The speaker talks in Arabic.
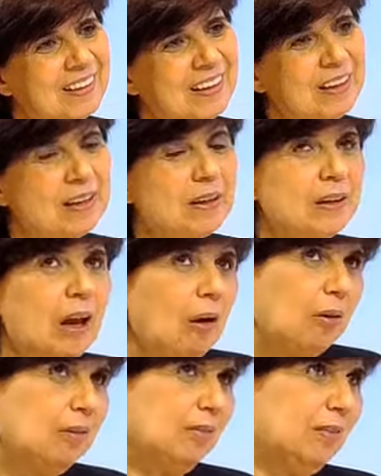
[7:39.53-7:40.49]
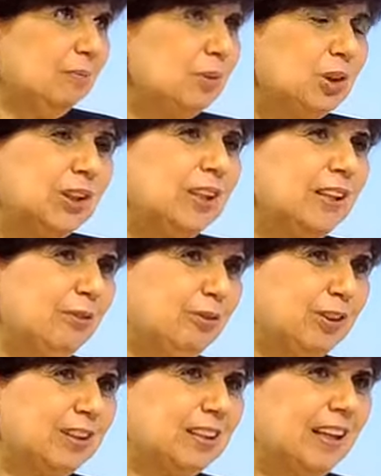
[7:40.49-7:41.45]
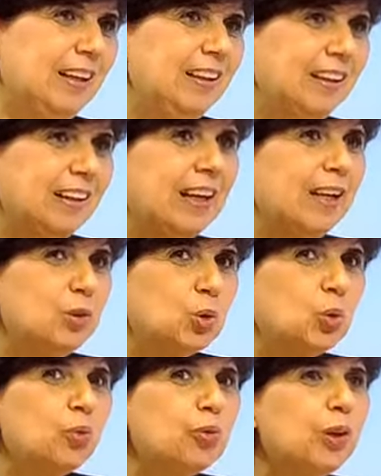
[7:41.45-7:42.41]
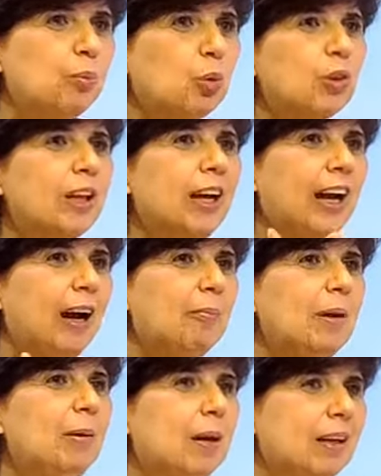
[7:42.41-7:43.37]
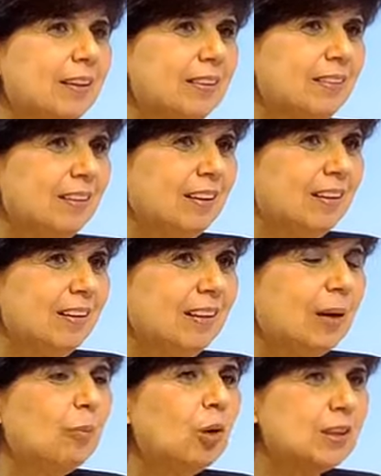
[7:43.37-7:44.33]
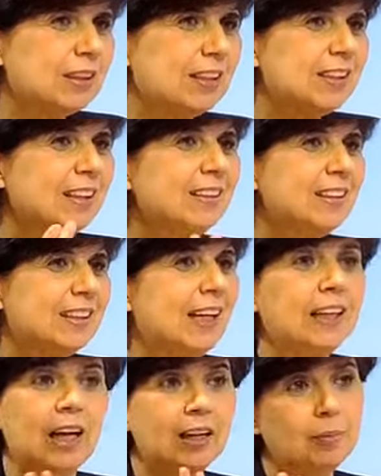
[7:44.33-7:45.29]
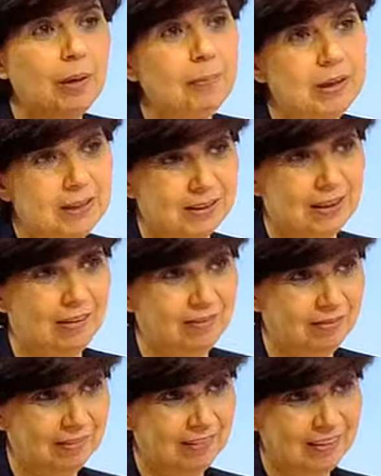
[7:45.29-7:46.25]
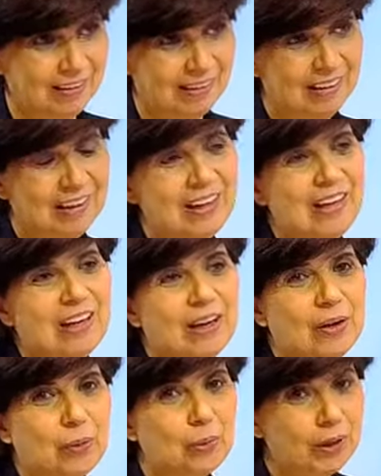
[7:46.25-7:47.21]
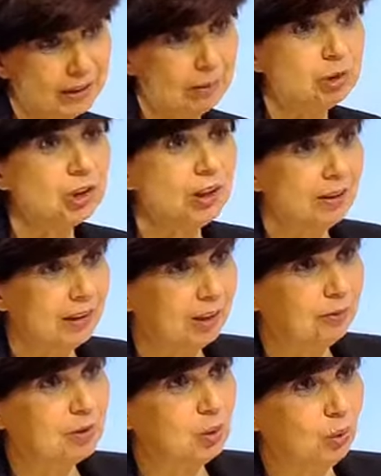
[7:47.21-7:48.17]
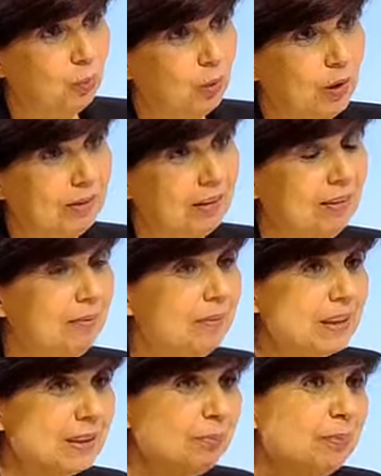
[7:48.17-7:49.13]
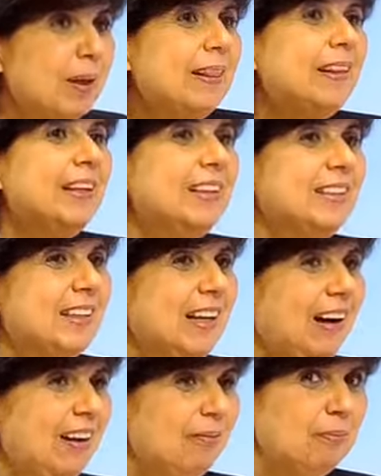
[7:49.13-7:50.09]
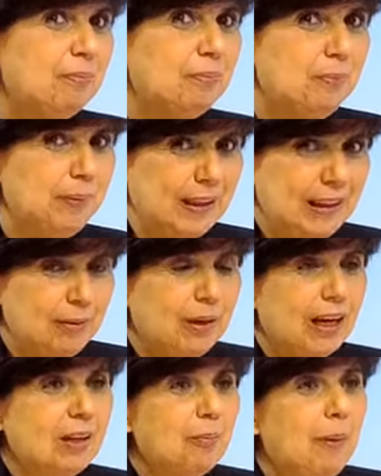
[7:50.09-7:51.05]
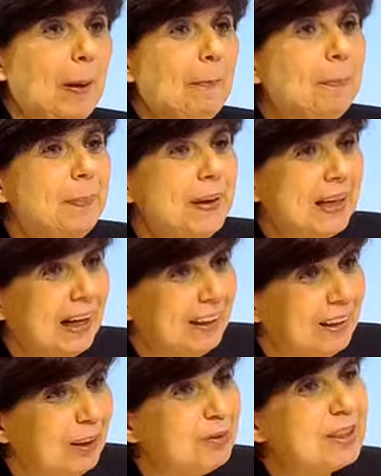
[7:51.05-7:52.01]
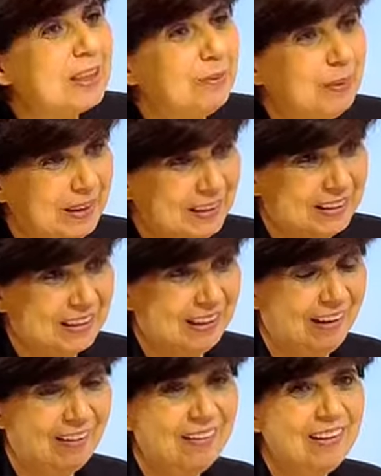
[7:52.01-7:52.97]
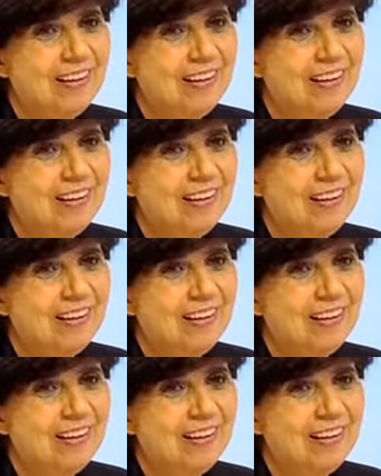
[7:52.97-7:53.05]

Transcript: أه لا مش هي فرصة هي كان شو في متاح أمامك أنت كمؤسسات إذاعية أنا بحب الإذاعة آه، وكنت عم بشتغل تلفزيون بوقتها بس بدي إذاعة بعتبر أنا بعبر عن نفسي بالإذاعة